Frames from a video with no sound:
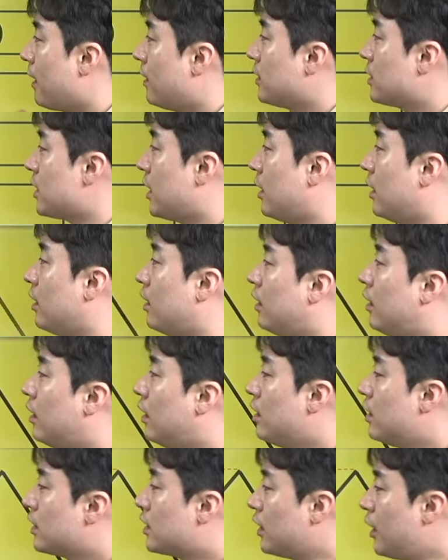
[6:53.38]
자,
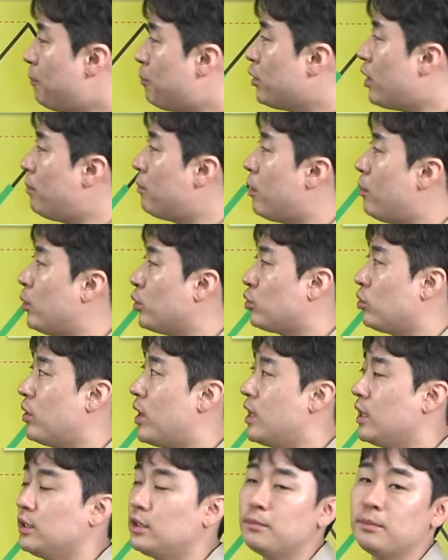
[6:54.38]
그래프를 한번 보도록
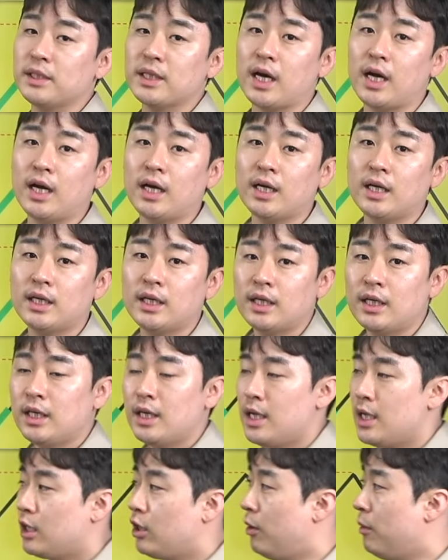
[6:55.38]
하겠습니다.
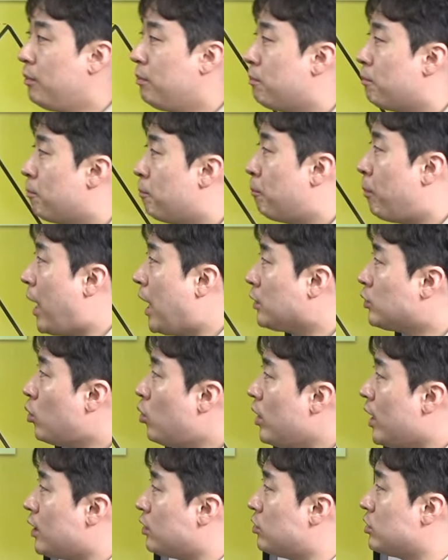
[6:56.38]
이건
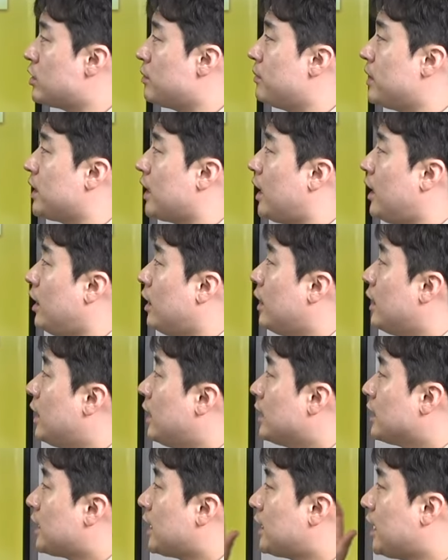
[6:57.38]
파동에너지입니다.
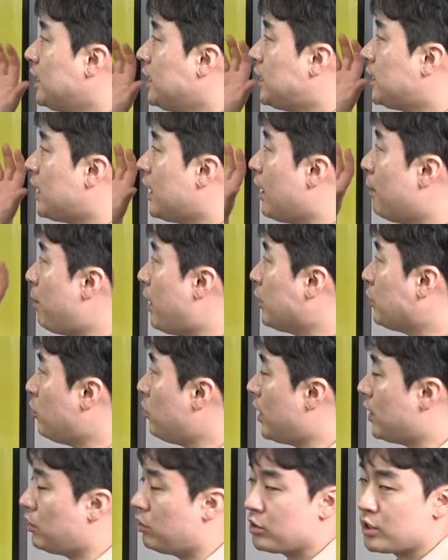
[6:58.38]
자산시장의
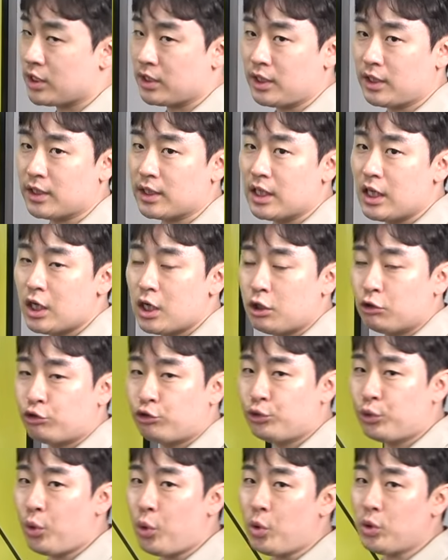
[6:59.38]
파동에너지는
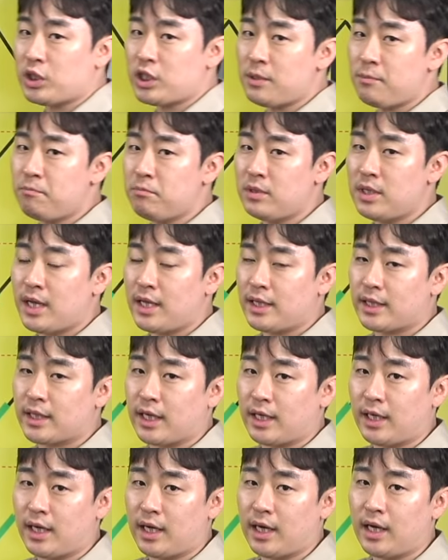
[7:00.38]
수요 심리에
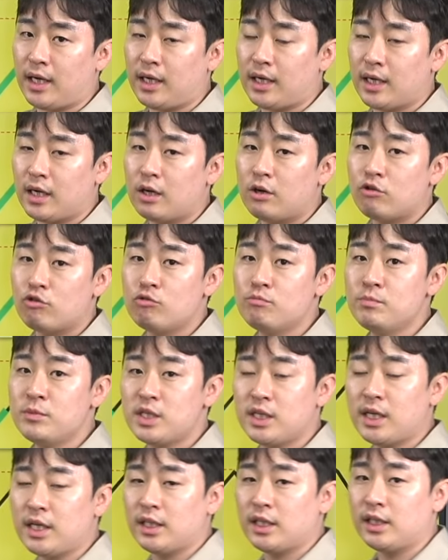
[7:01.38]
따라
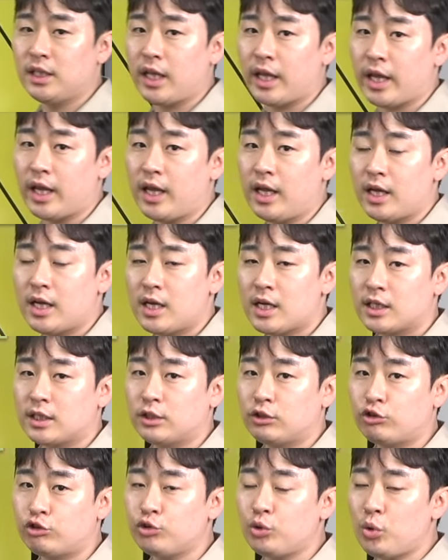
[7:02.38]
움직이는데 그
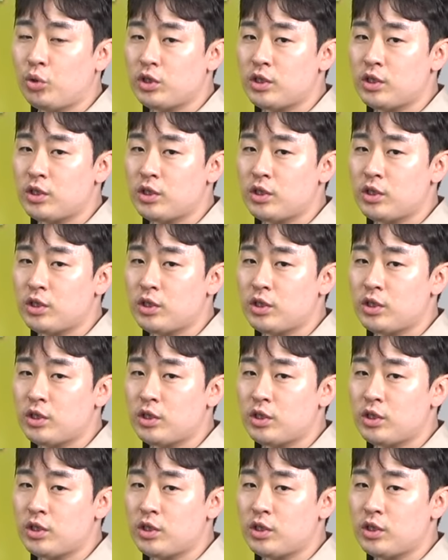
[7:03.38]
수요